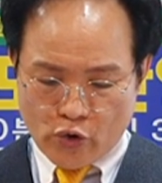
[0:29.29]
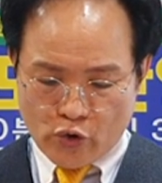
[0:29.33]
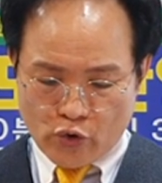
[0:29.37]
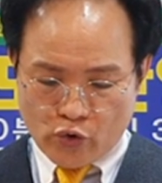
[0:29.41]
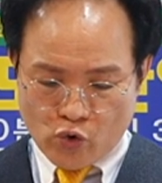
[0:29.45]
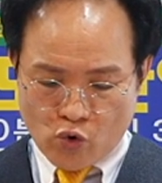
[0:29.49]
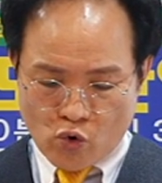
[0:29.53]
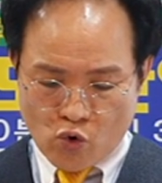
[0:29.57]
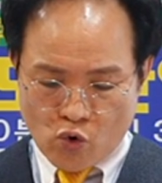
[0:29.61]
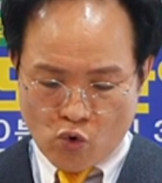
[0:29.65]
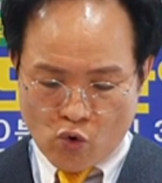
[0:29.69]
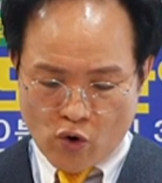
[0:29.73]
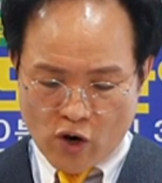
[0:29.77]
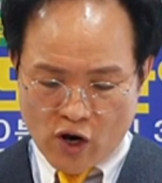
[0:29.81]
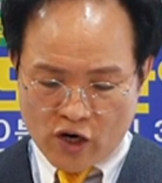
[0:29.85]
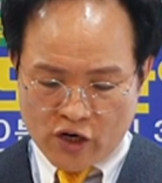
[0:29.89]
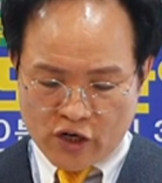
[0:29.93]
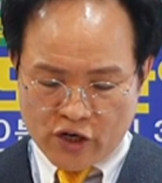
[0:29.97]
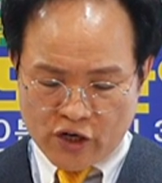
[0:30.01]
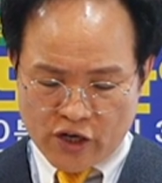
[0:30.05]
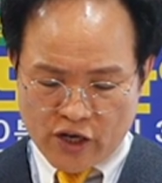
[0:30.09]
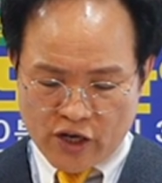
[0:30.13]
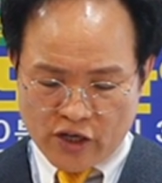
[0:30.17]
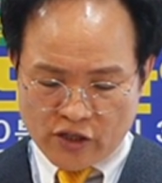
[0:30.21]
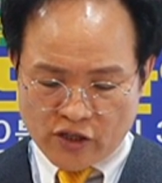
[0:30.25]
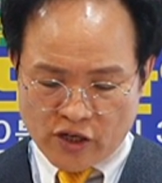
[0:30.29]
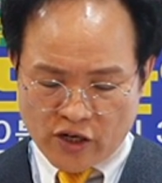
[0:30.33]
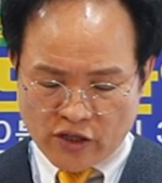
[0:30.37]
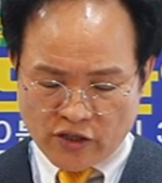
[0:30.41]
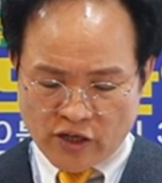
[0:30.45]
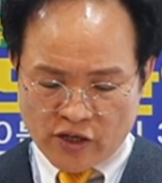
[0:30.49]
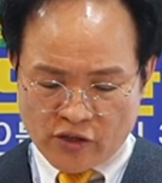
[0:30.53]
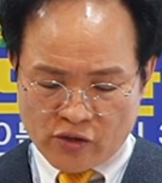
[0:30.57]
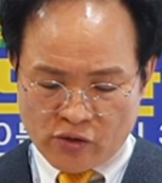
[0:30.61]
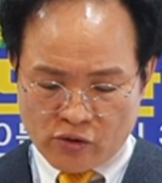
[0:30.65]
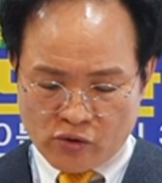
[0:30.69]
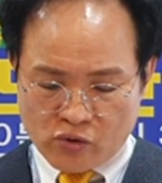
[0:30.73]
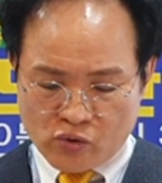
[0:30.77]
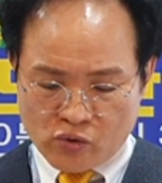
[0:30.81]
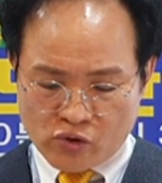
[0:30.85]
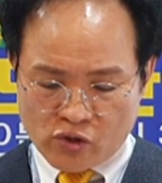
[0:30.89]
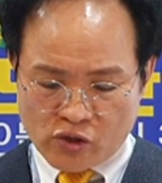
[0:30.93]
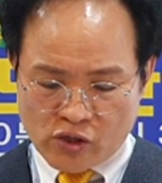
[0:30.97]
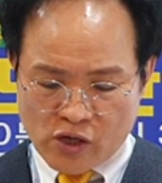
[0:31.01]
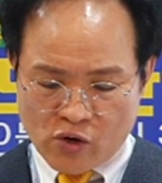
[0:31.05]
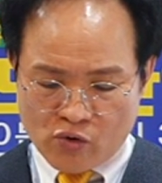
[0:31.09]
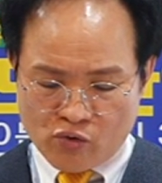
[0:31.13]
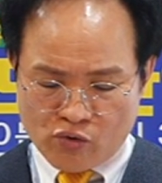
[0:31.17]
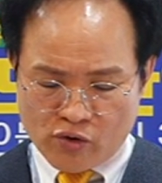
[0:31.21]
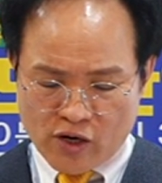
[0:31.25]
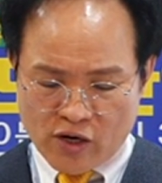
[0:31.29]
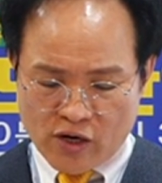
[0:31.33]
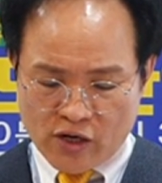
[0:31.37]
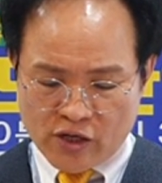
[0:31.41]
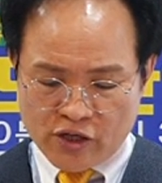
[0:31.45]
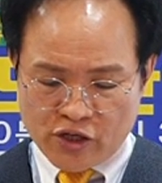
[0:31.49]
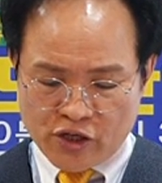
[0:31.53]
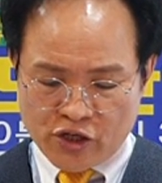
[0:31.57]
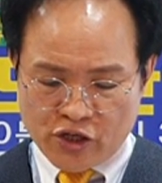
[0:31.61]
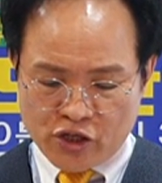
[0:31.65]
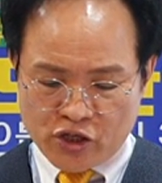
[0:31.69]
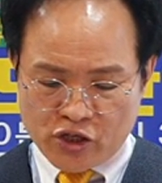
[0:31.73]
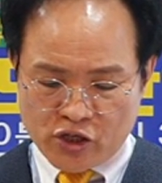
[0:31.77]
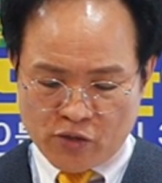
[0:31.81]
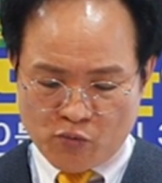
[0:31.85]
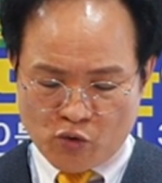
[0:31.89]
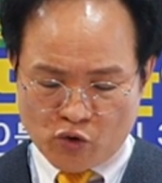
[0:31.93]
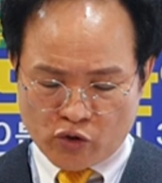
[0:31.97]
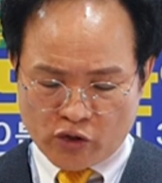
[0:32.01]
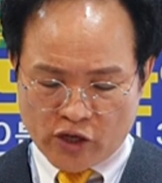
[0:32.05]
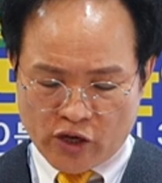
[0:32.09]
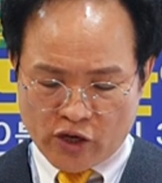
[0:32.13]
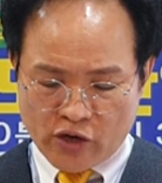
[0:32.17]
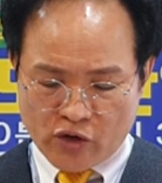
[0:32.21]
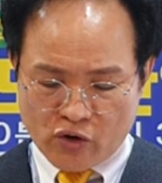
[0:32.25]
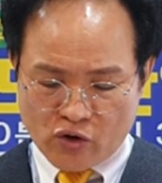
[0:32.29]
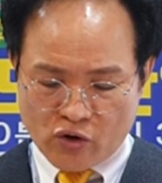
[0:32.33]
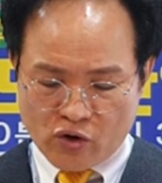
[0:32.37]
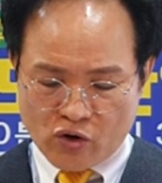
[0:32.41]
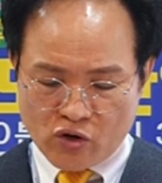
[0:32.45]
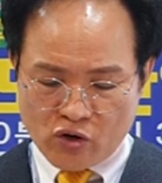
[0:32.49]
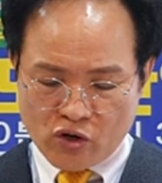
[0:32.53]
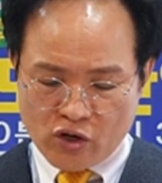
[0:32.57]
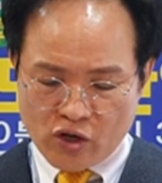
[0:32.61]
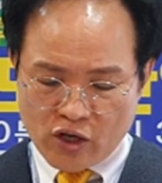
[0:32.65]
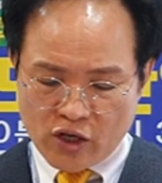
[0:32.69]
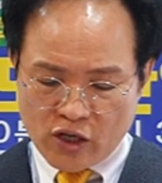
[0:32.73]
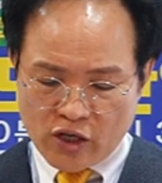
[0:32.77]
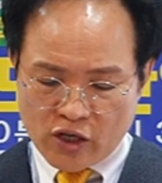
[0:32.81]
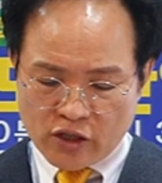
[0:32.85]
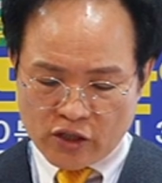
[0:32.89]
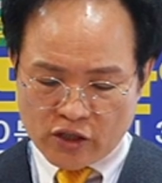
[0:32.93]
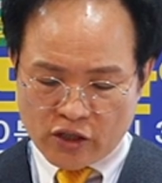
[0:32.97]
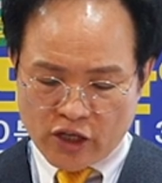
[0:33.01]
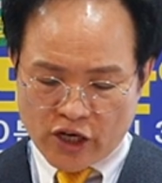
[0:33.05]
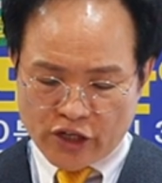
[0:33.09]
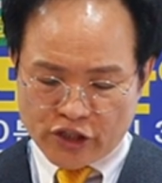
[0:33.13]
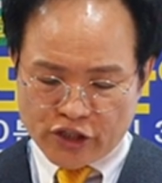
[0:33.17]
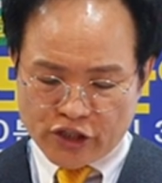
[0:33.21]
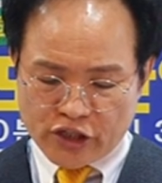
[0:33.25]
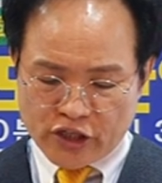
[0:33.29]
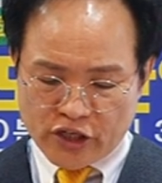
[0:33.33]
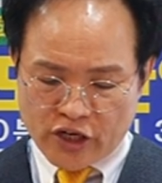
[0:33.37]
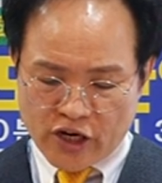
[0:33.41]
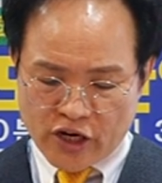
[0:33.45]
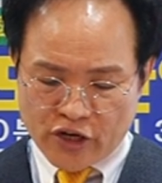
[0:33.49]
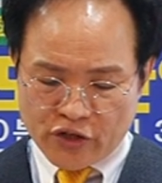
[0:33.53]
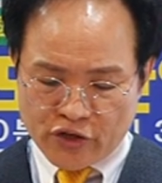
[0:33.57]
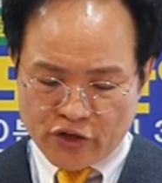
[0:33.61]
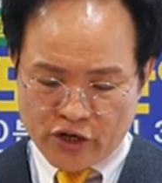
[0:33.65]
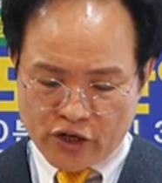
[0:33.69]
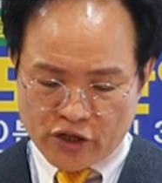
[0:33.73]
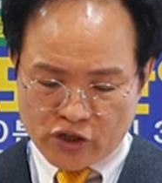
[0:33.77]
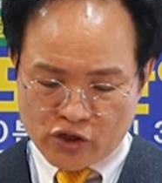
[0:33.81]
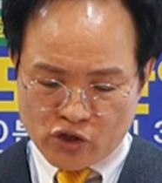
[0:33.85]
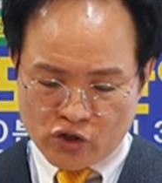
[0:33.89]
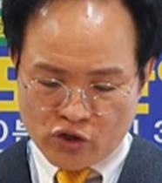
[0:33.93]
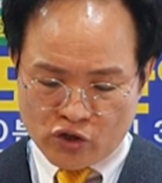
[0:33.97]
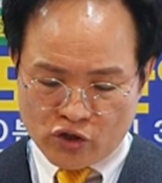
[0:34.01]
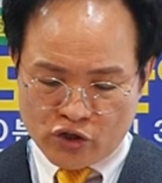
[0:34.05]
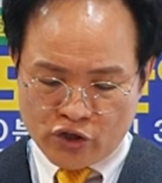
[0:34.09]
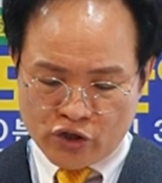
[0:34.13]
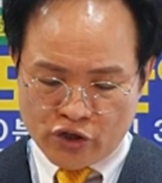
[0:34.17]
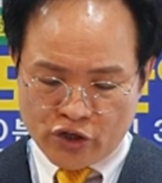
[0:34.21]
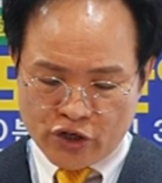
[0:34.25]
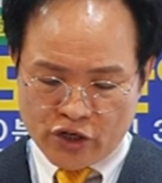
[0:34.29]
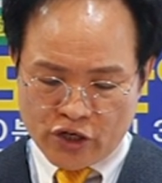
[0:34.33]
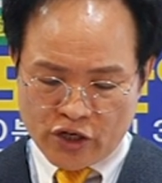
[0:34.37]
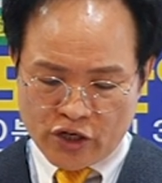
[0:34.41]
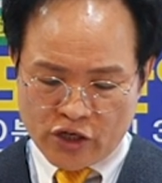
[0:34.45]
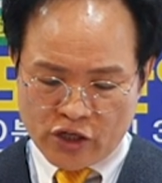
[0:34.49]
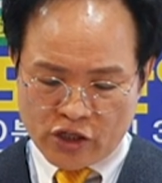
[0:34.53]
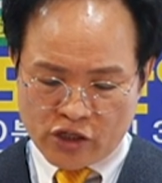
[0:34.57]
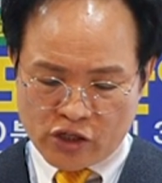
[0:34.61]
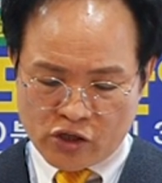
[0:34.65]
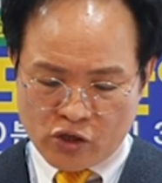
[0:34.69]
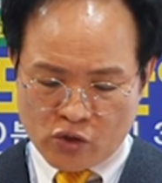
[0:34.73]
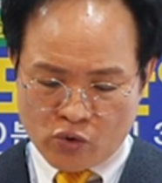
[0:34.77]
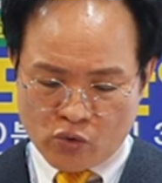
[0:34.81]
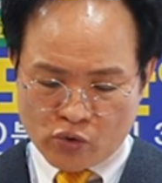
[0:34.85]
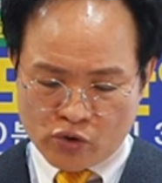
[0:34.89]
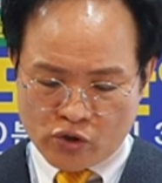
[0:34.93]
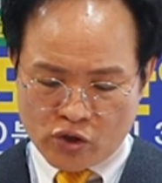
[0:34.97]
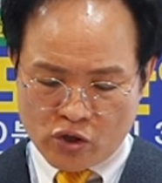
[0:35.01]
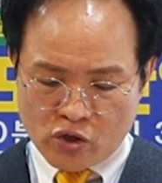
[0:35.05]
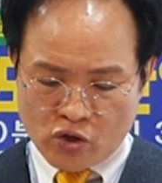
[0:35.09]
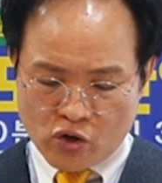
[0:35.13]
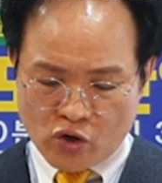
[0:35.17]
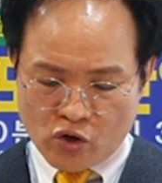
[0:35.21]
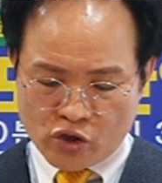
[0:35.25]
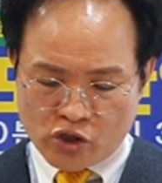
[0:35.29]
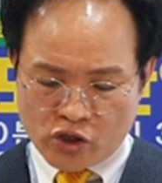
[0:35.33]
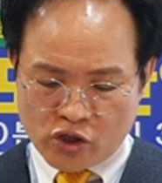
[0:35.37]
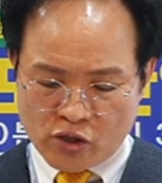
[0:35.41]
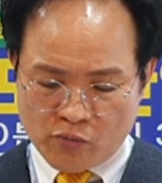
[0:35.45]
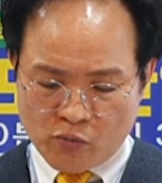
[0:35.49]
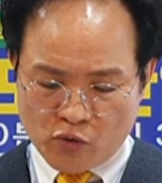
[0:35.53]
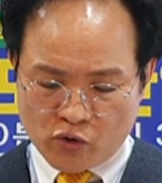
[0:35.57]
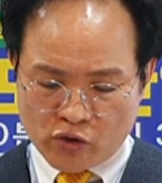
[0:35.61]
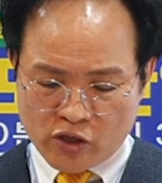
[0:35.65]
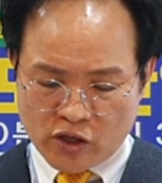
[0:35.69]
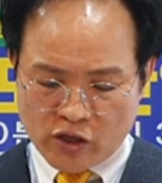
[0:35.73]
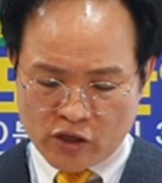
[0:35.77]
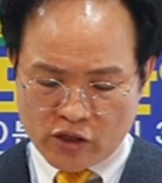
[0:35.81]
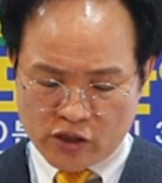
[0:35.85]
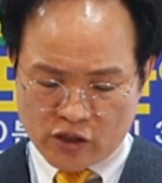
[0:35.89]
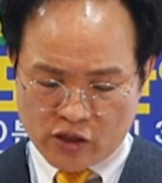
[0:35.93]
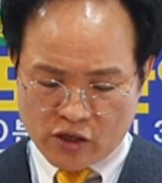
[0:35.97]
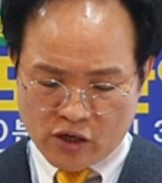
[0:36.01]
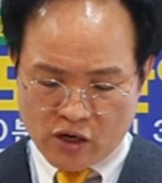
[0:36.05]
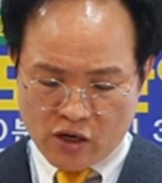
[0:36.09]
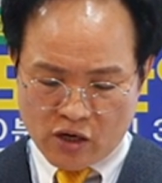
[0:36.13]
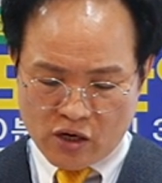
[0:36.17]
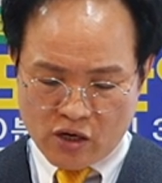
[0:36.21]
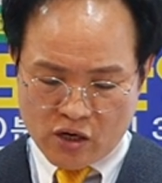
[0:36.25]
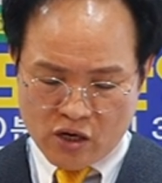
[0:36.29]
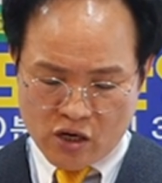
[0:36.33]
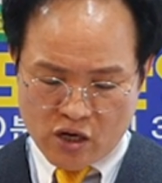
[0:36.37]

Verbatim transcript: 용과 그의 사자들도 싸우나 이기지 못하여 다시 하늘에서 그들이 있을 곳을 얻지 못한지라